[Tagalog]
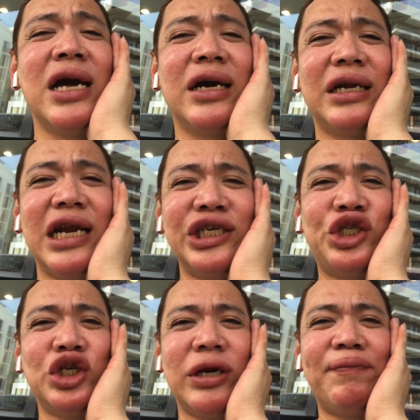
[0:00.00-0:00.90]

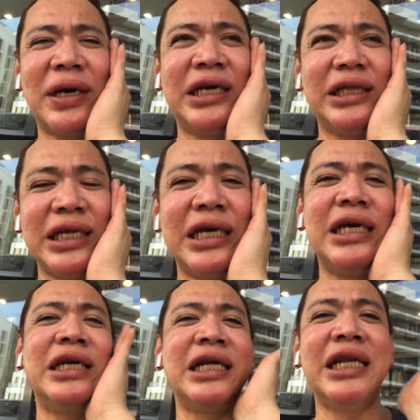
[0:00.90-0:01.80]
relasyon pag
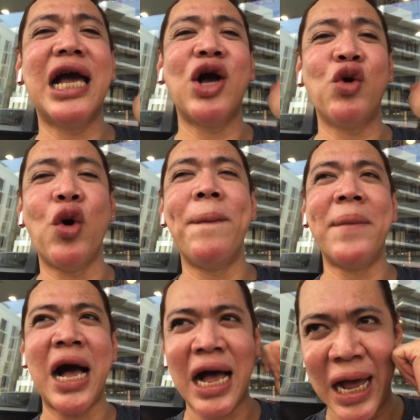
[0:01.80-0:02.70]
hindi rin ako
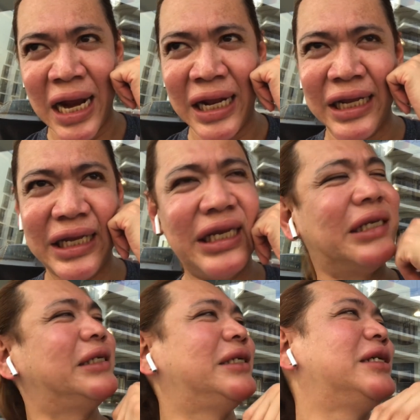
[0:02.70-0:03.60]
mahal.
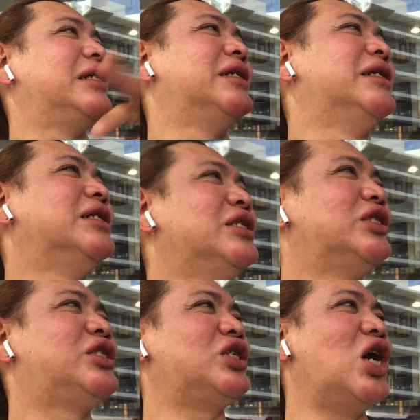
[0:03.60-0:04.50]

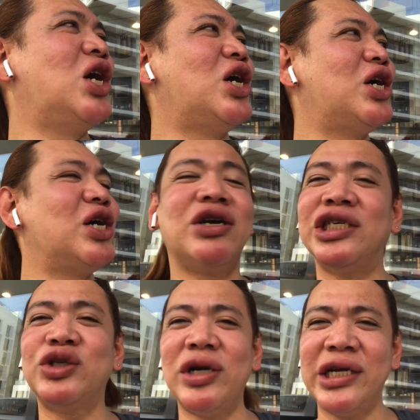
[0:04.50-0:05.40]
So,
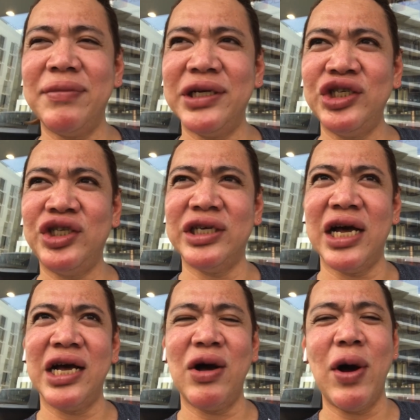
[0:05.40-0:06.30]
crush ko lang naman
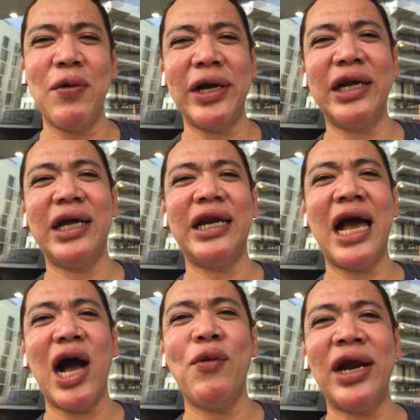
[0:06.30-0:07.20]
siya. Kawawa na,
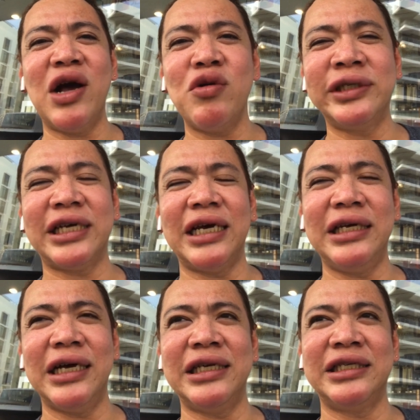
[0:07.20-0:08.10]
naawala ako sa
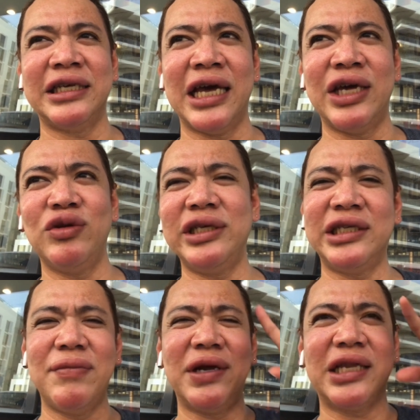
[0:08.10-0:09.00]
kanya kasi yung
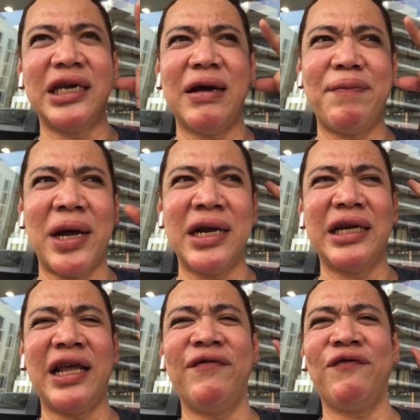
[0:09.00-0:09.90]
isang mata niya
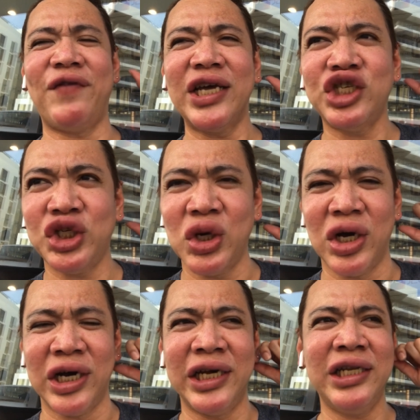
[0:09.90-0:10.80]
parang
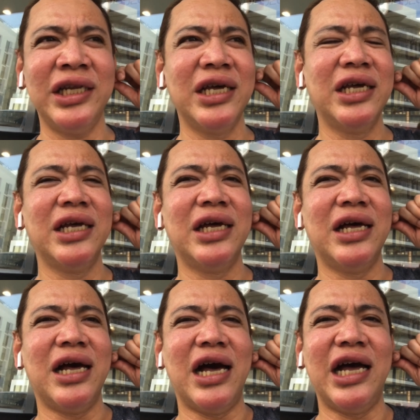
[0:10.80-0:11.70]
na-infection.
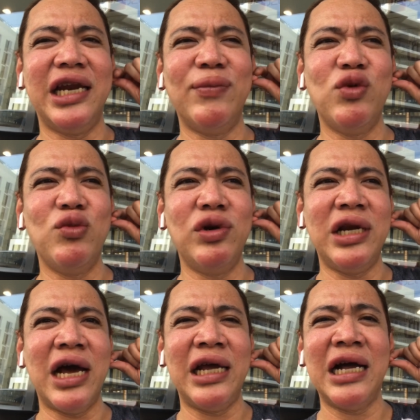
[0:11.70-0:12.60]
Uh,
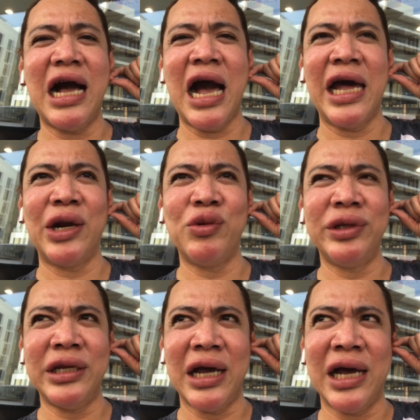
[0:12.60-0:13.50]
namumula ilang araw
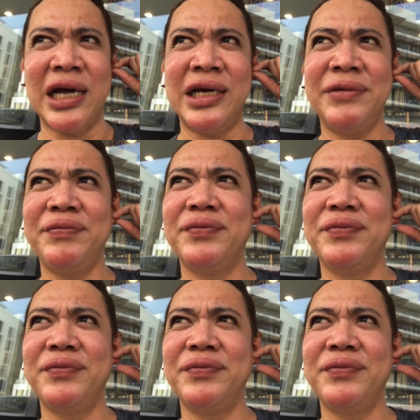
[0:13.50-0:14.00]
na.